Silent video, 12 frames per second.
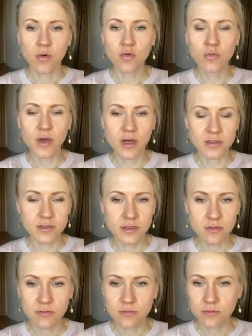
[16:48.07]
У
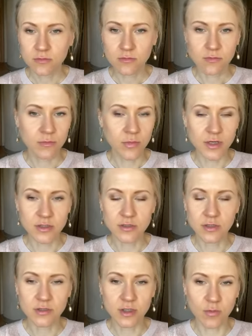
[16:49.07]
мяса
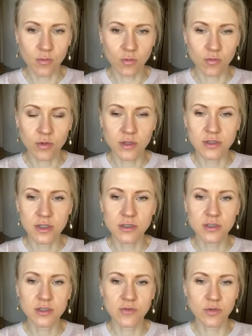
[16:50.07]
близко к тому,
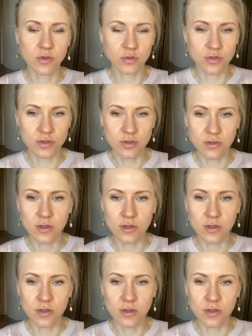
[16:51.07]
где-то 90.